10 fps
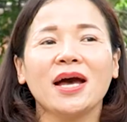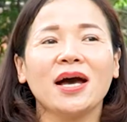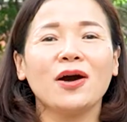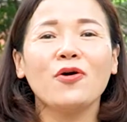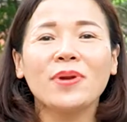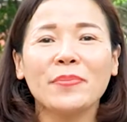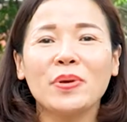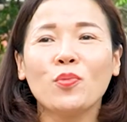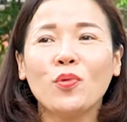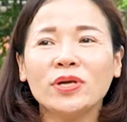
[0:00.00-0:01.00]
à, Hôm nay
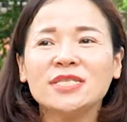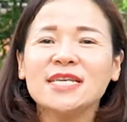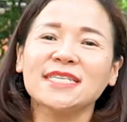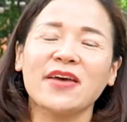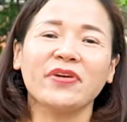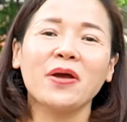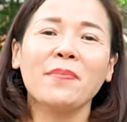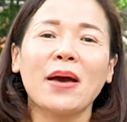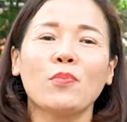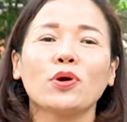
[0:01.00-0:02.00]
mình muốn chia sẻ với các
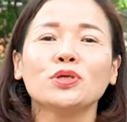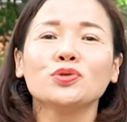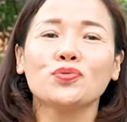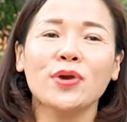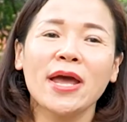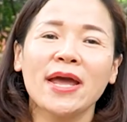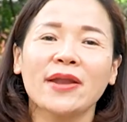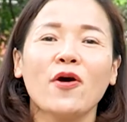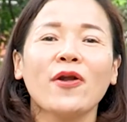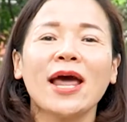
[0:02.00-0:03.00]
bạn một cái chủ đề
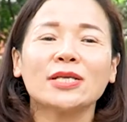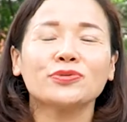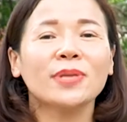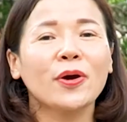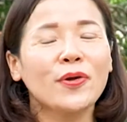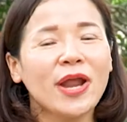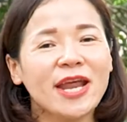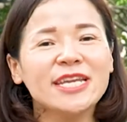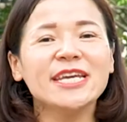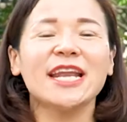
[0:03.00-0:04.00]
đó là chúng ta có
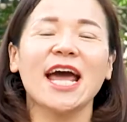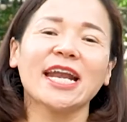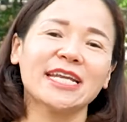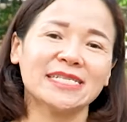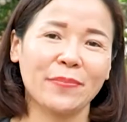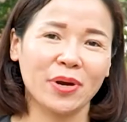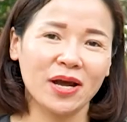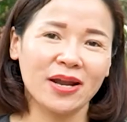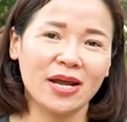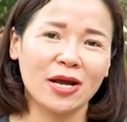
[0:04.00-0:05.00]
nên nhịn ăn để giảm
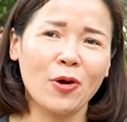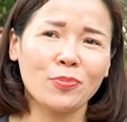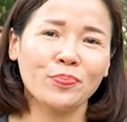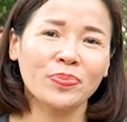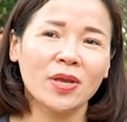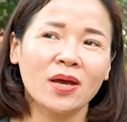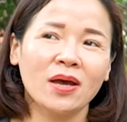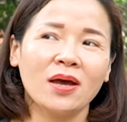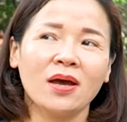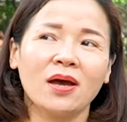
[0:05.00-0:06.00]
cân hay không
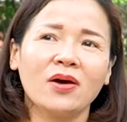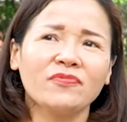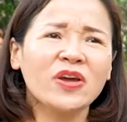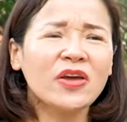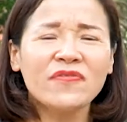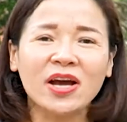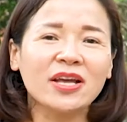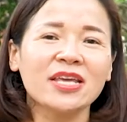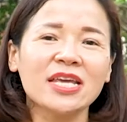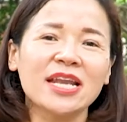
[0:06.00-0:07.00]
à, Với cái việc
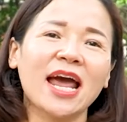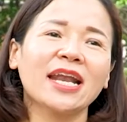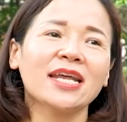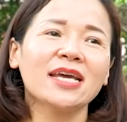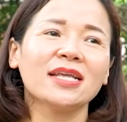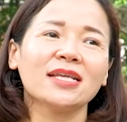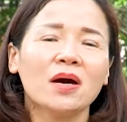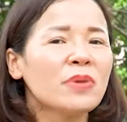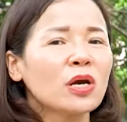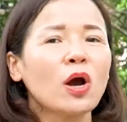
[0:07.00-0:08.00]
nhịn ăn ấy,
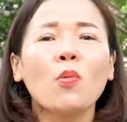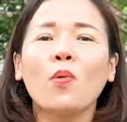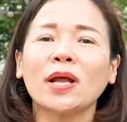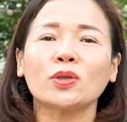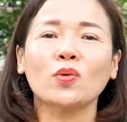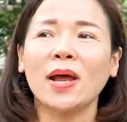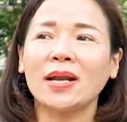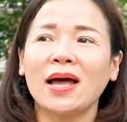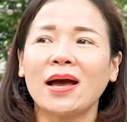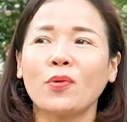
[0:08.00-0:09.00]
à, mình không hoàn
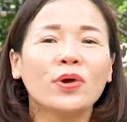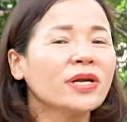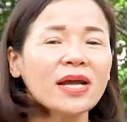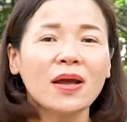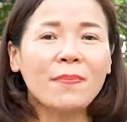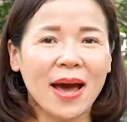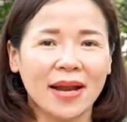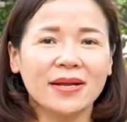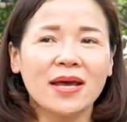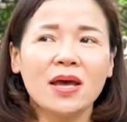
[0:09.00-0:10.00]
toàn là khuyến khích các
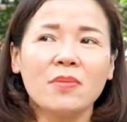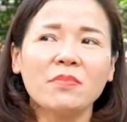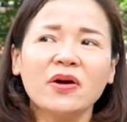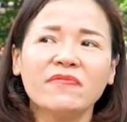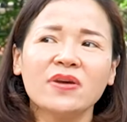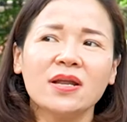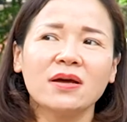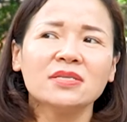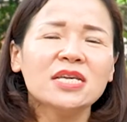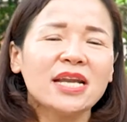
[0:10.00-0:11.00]
bạn Bởi vì
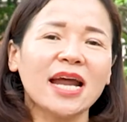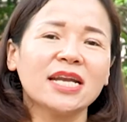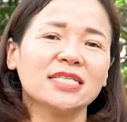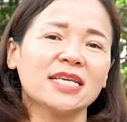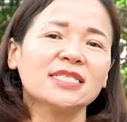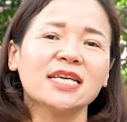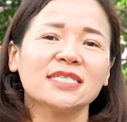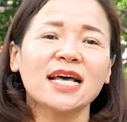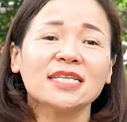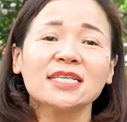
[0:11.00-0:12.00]
à, nhịn ăn thì sẽ
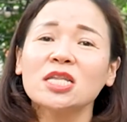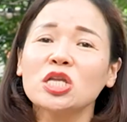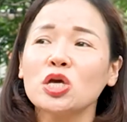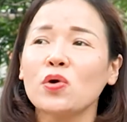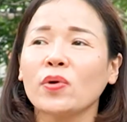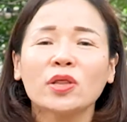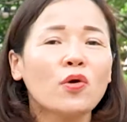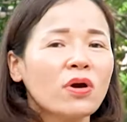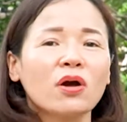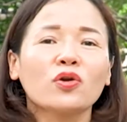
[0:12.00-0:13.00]
xảy ra rất nhiều cái
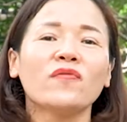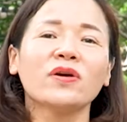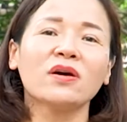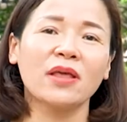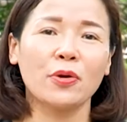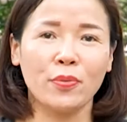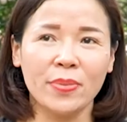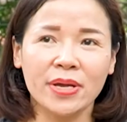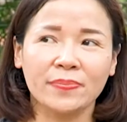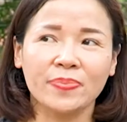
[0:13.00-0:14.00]
tiêu cực đối với cơ thể của
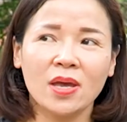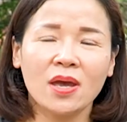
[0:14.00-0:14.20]
mình